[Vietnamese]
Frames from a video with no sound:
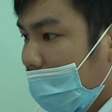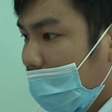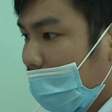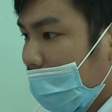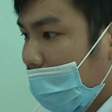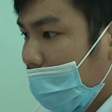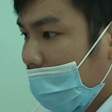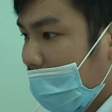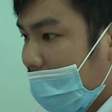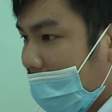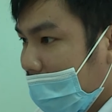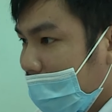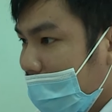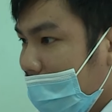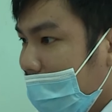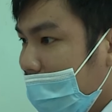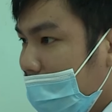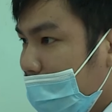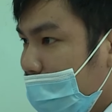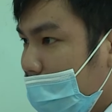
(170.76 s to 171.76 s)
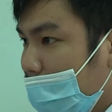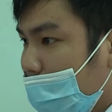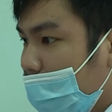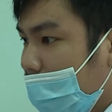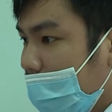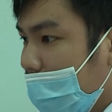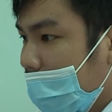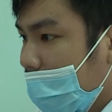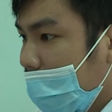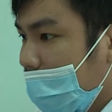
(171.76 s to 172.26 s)
rồi hạn chế tiếp xúc với
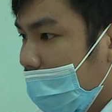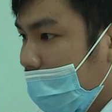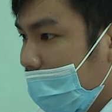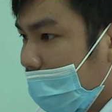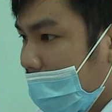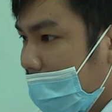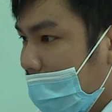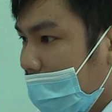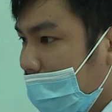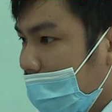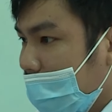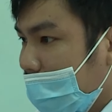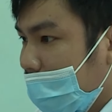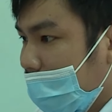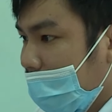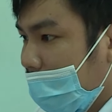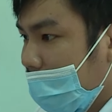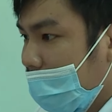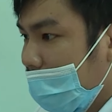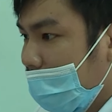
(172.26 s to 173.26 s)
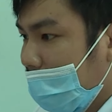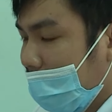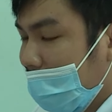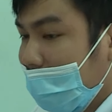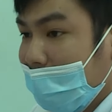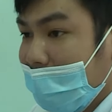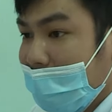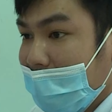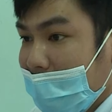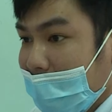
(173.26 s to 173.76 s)
những người khác để tránh
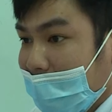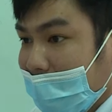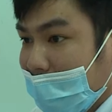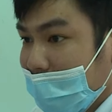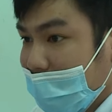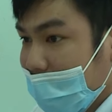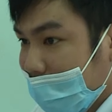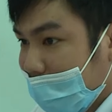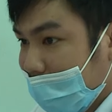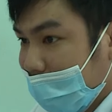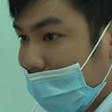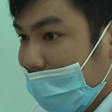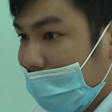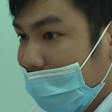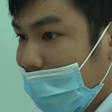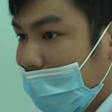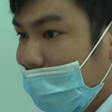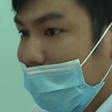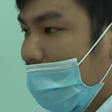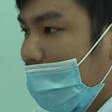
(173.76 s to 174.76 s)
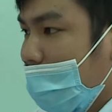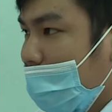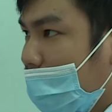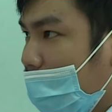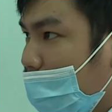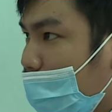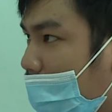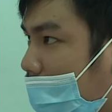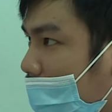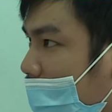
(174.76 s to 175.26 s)
lây lan thành dịch.
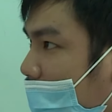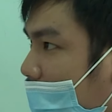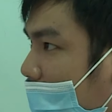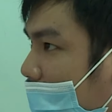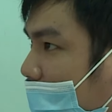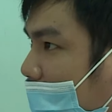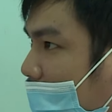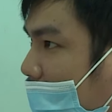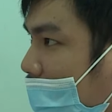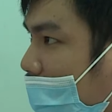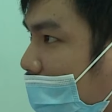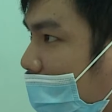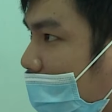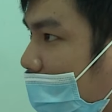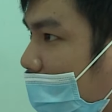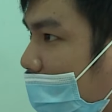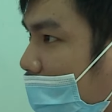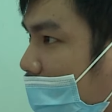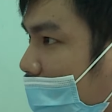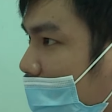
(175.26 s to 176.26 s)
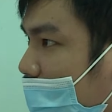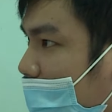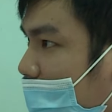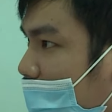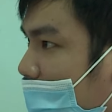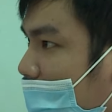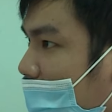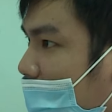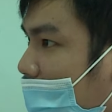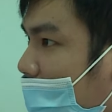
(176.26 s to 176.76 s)
Phòng bệnh hiện tại thì là
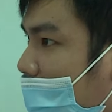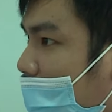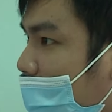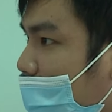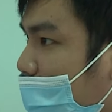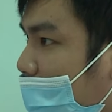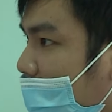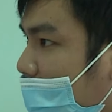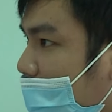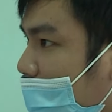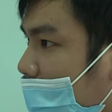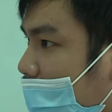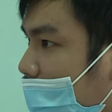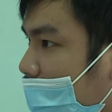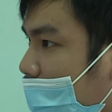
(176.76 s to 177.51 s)
mình